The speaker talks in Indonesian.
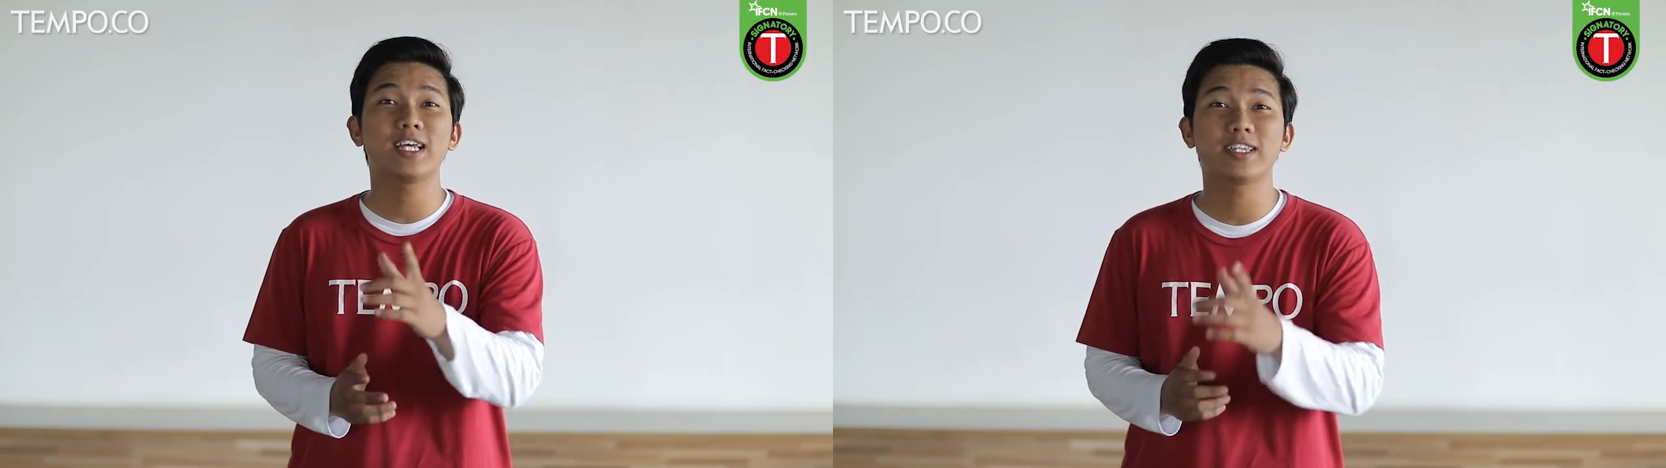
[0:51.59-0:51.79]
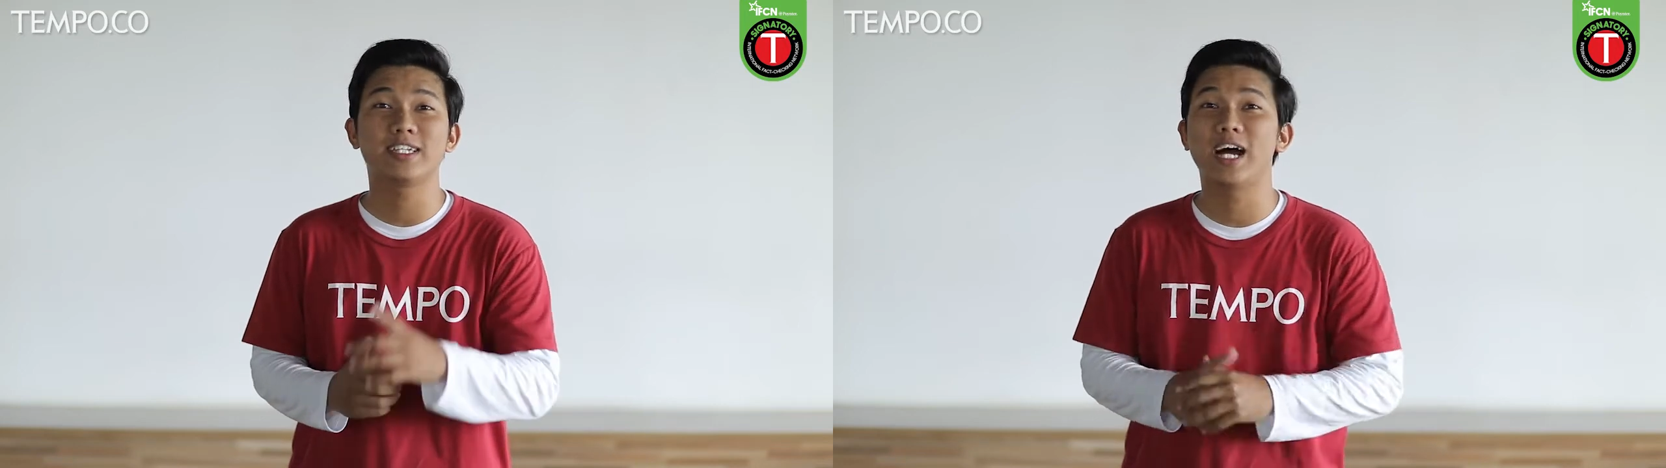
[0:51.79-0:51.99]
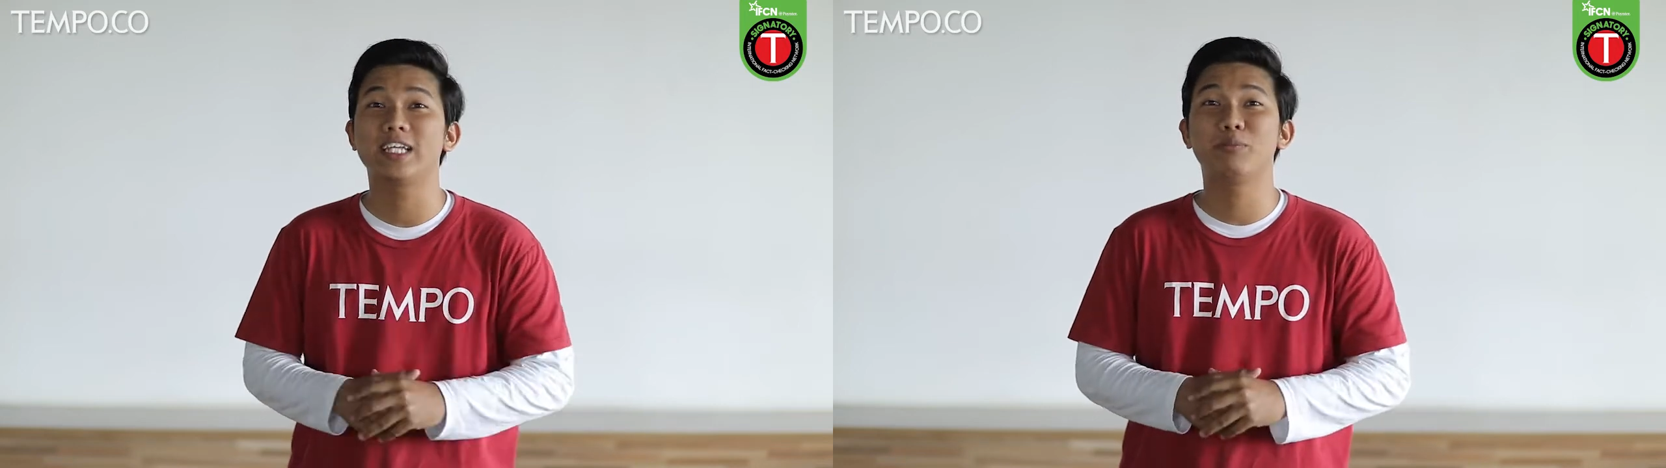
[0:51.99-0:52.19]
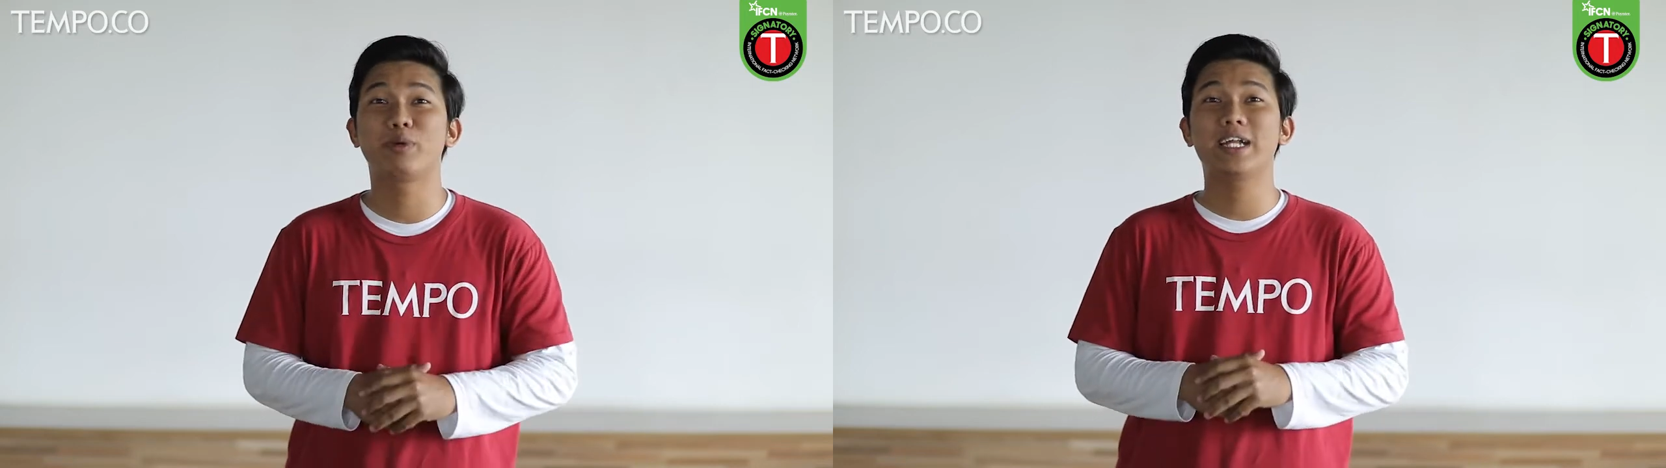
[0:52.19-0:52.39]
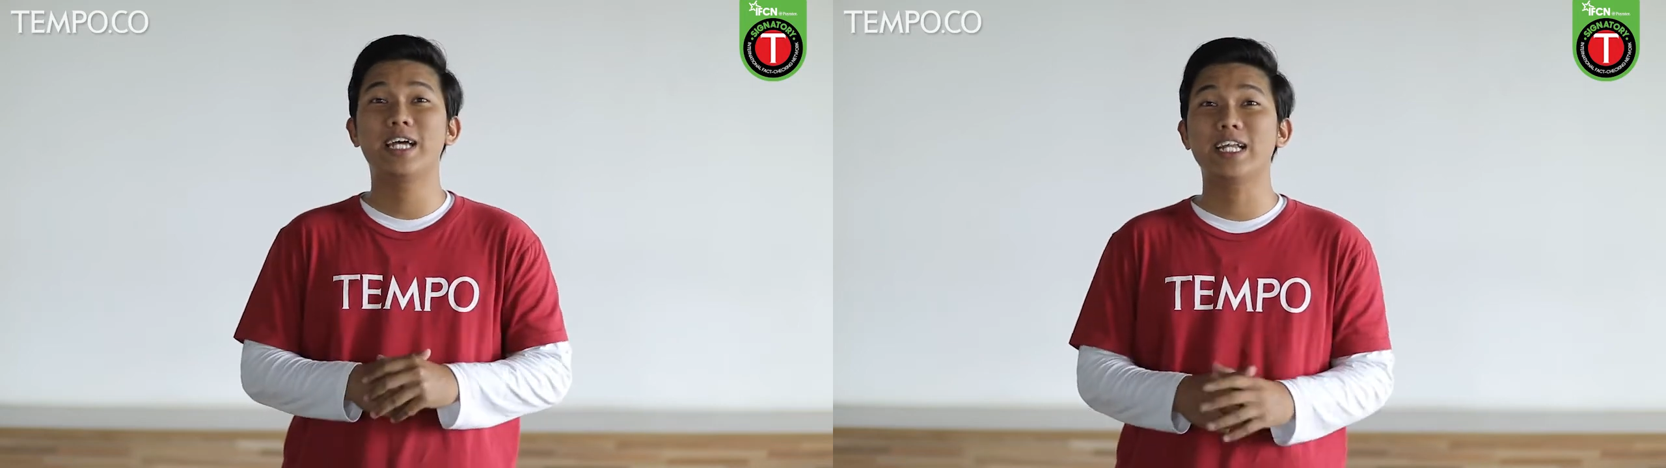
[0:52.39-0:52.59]
tidak hanya
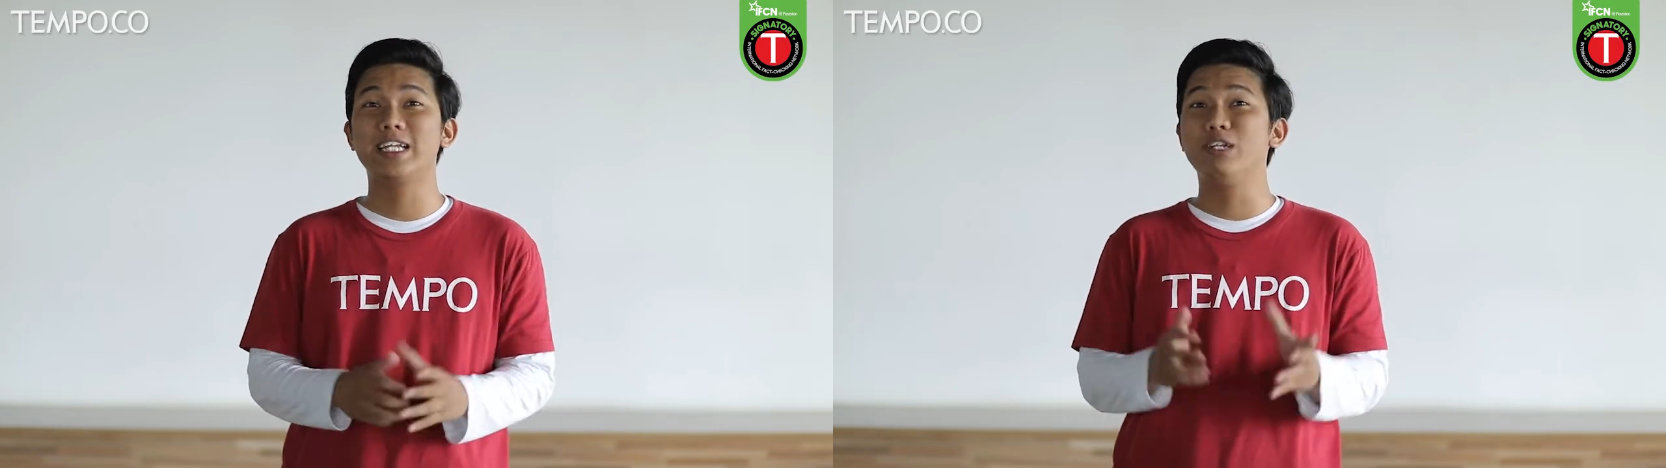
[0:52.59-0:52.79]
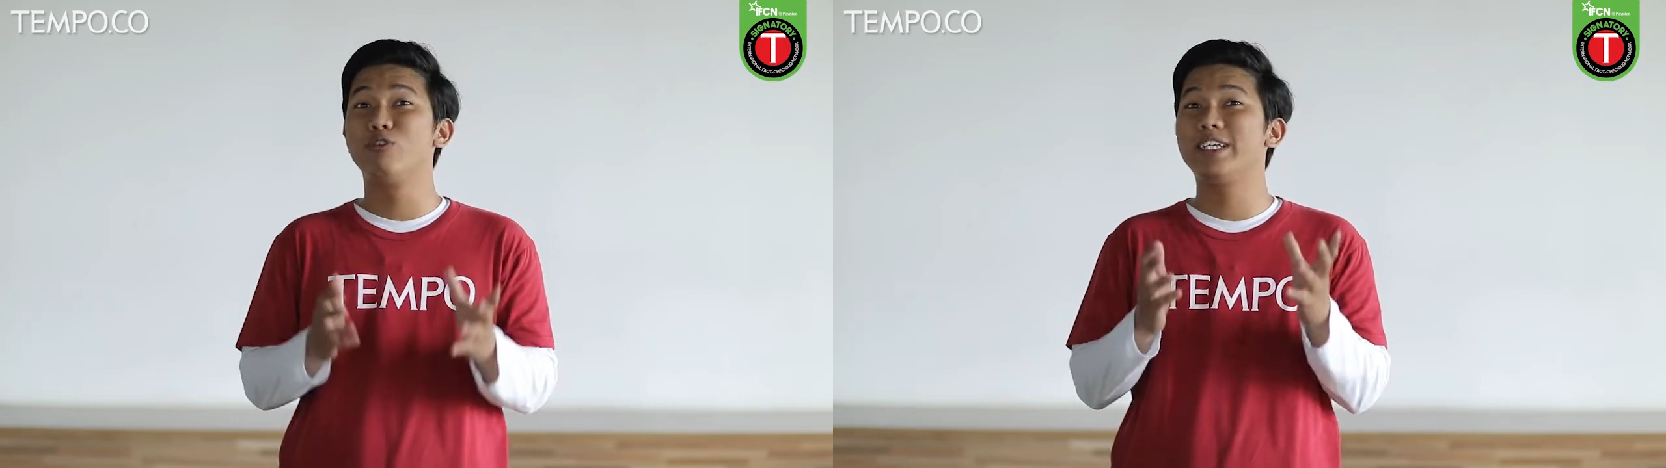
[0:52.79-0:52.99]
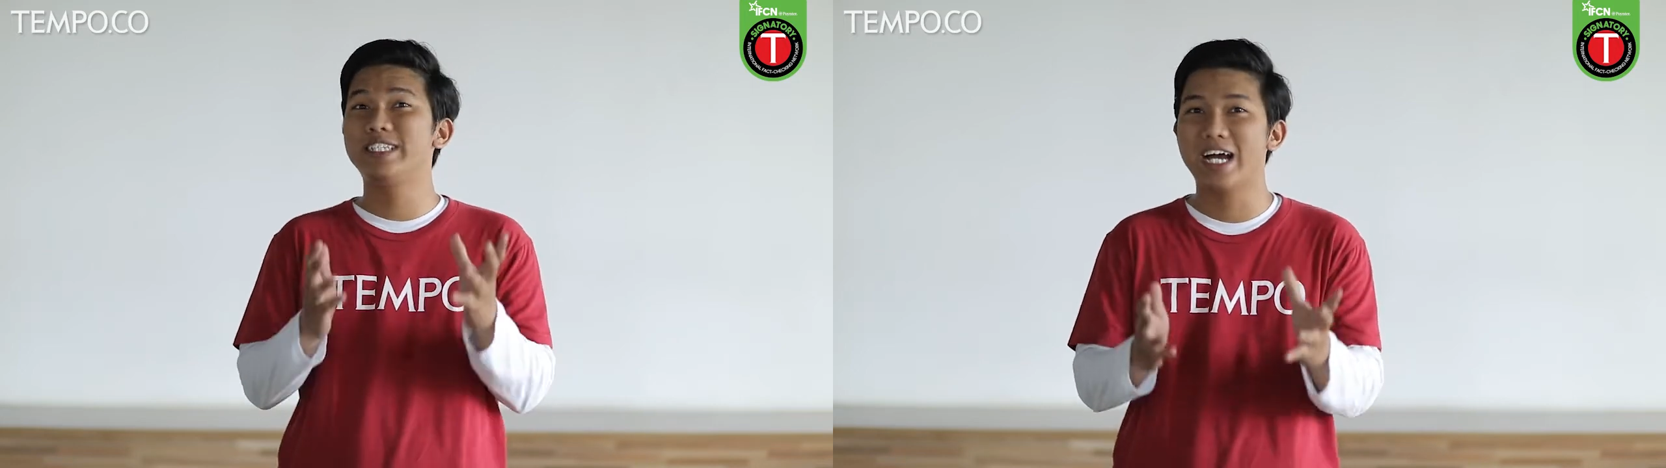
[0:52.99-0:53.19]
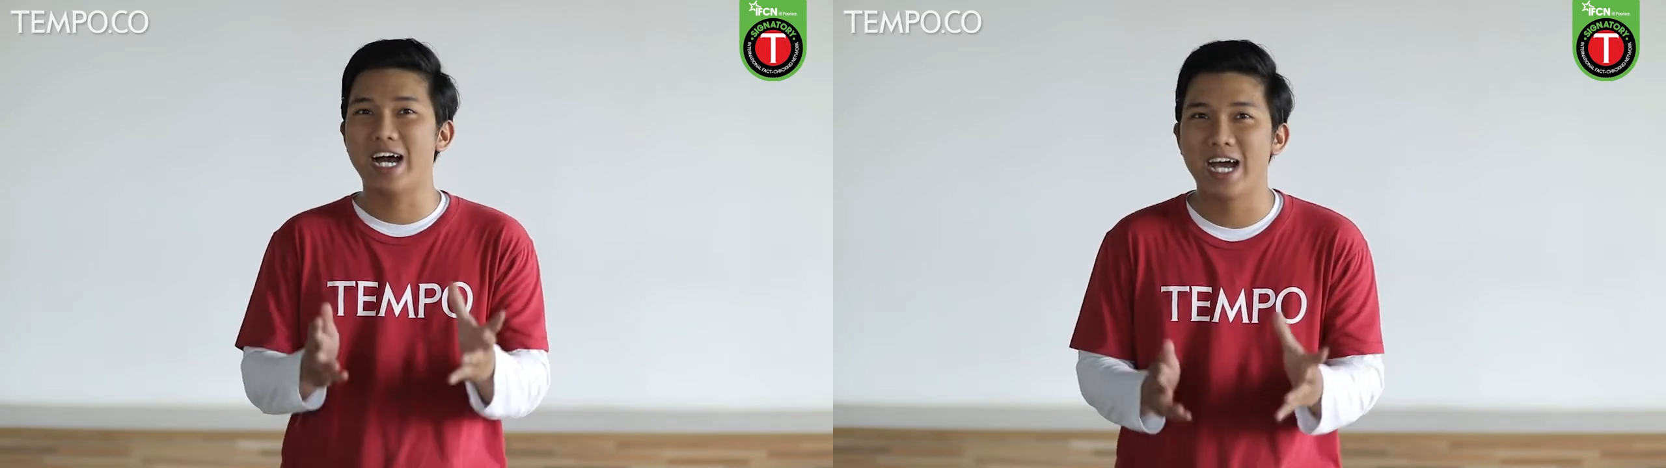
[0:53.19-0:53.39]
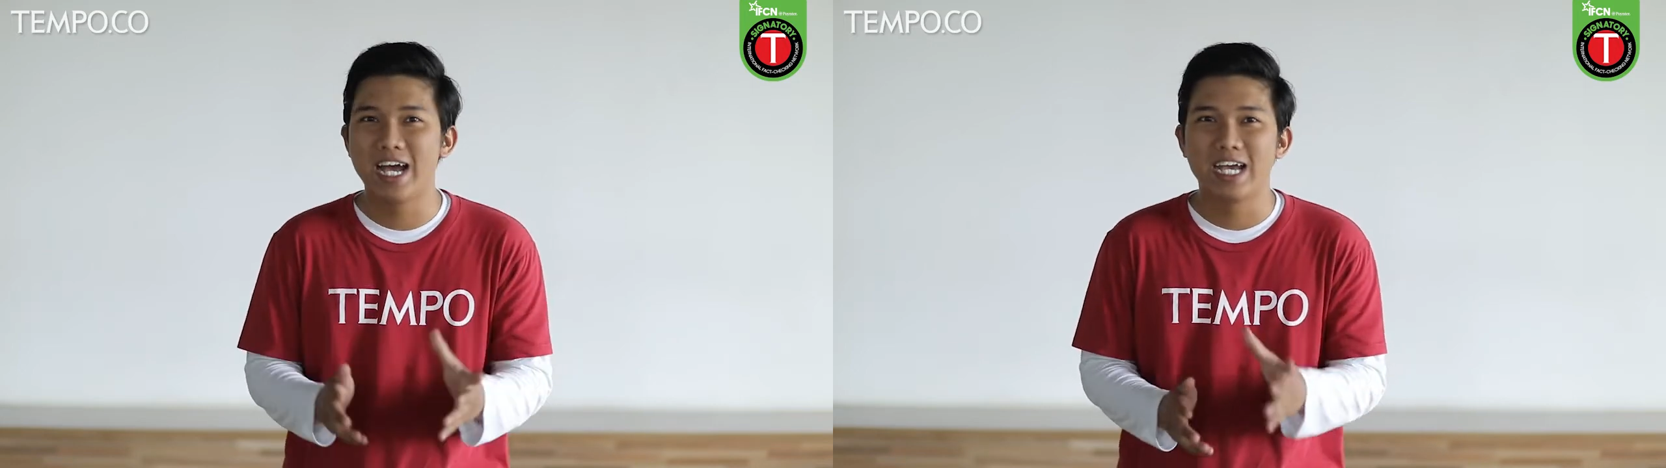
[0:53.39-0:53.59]
beredar di Indonesia,